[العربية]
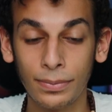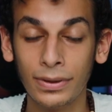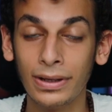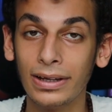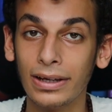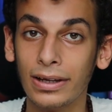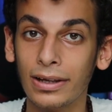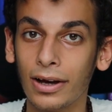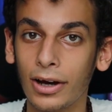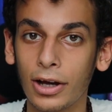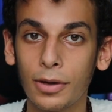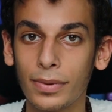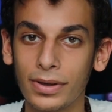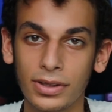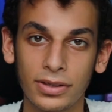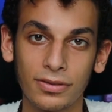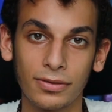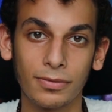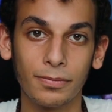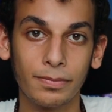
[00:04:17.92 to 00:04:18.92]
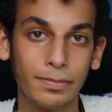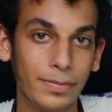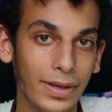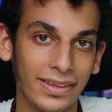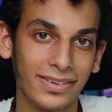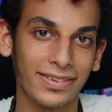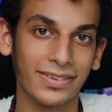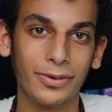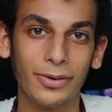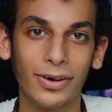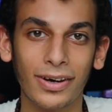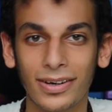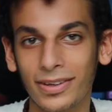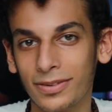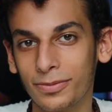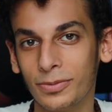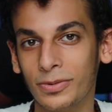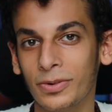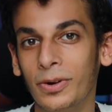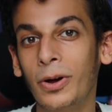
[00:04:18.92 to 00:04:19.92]
ابل الايباد بس هو
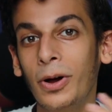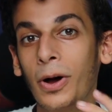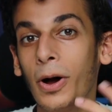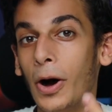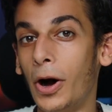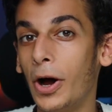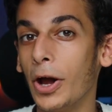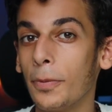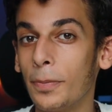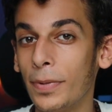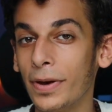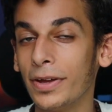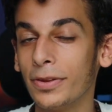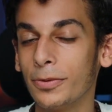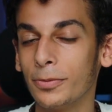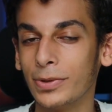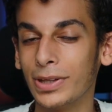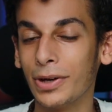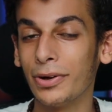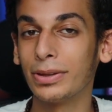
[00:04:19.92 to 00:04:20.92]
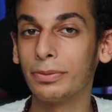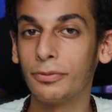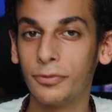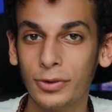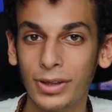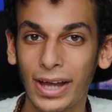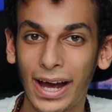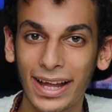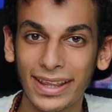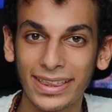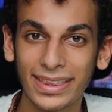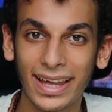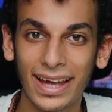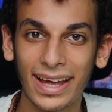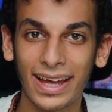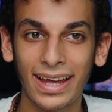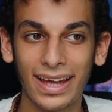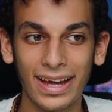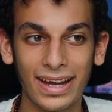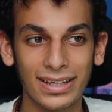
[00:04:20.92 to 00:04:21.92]
اسمه ايباد ودوت المفروض عدى
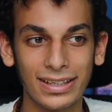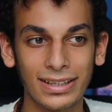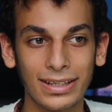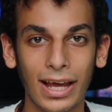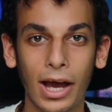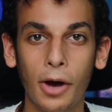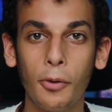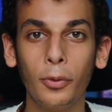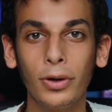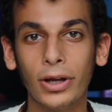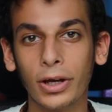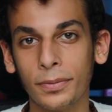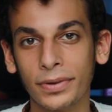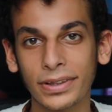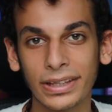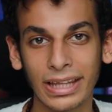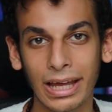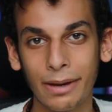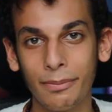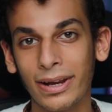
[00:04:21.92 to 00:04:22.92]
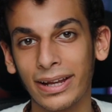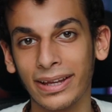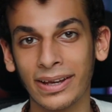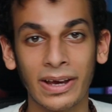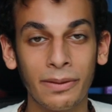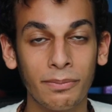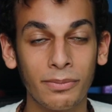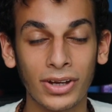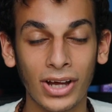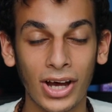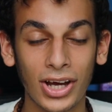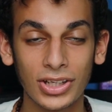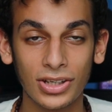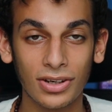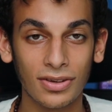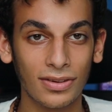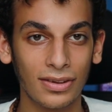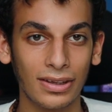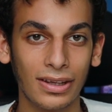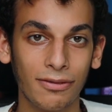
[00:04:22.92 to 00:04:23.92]
يعني يعني اول ايباد اتعمل كان من
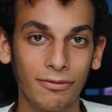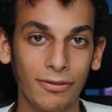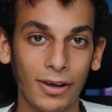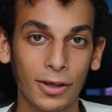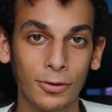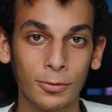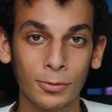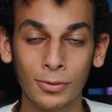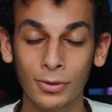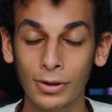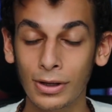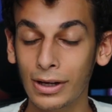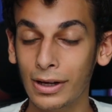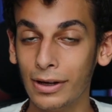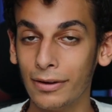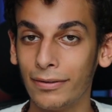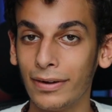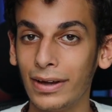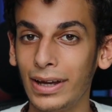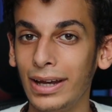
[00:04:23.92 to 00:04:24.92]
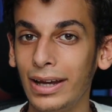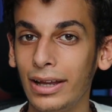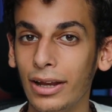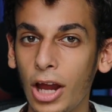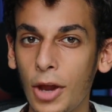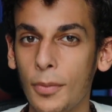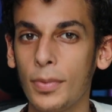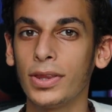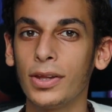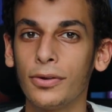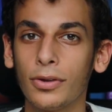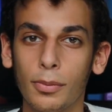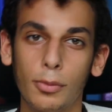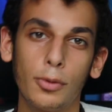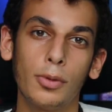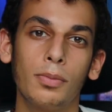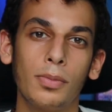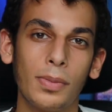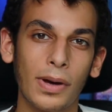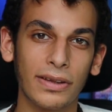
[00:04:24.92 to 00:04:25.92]
10 سنين فاتوا فالايباد ده
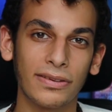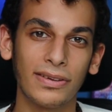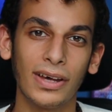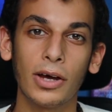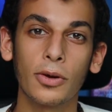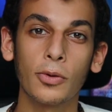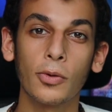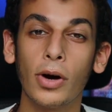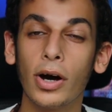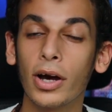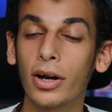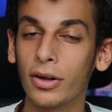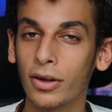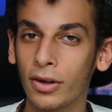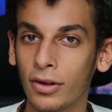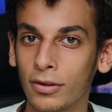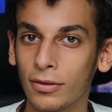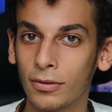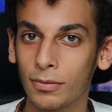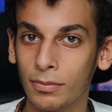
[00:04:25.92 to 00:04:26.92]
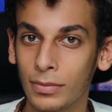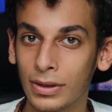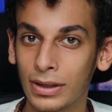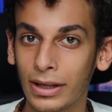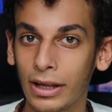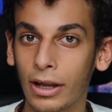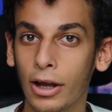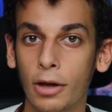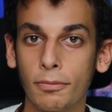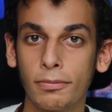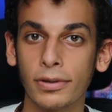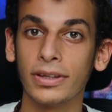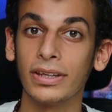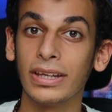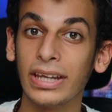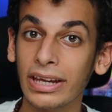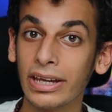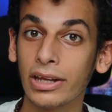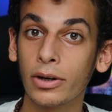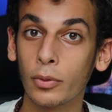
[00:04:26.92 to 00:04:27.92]
طبعا بيبقى سعره ارخص من الايباد
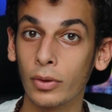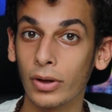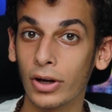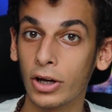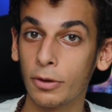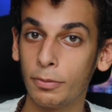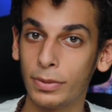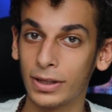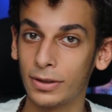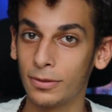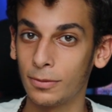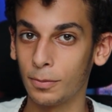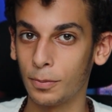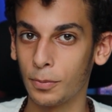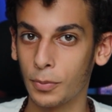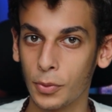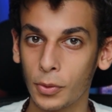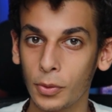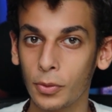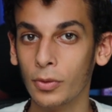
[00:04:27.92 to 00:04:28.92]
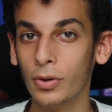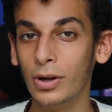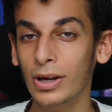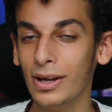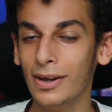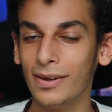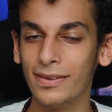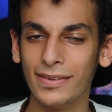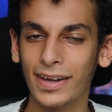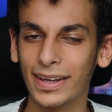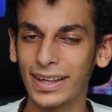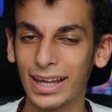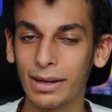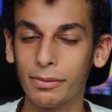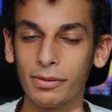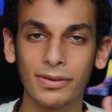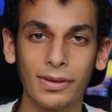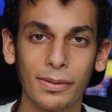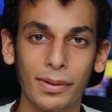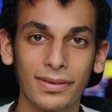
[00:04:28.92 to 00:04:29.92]
اير والايباد برو ده
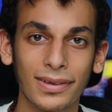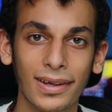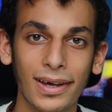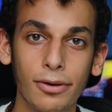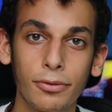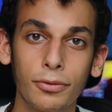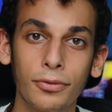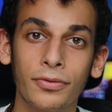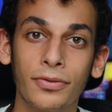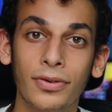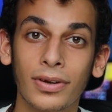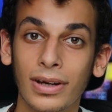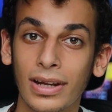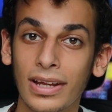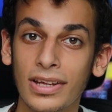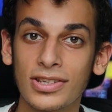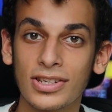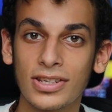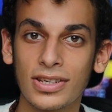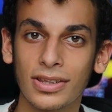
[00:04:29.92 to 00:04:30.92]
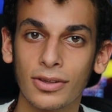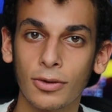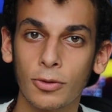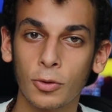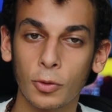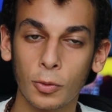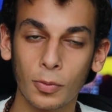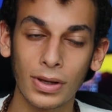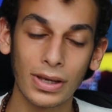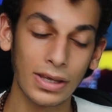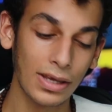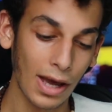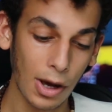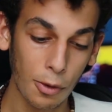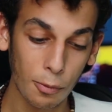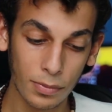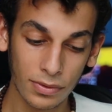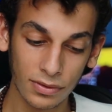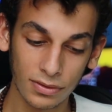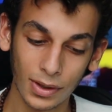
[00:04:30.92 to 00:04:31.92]
تقريبا بيبقى سعره في رينج 300
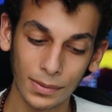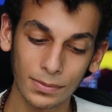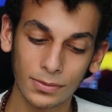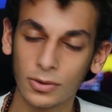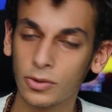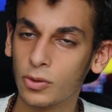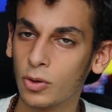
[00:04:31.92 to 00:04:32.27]
او بالظبط